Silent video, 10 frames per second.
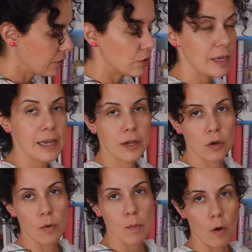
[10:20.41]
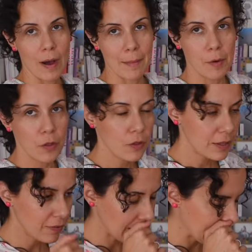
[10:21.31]
esto es como a modo
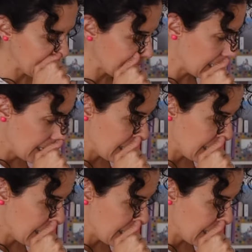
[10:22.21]
de fajín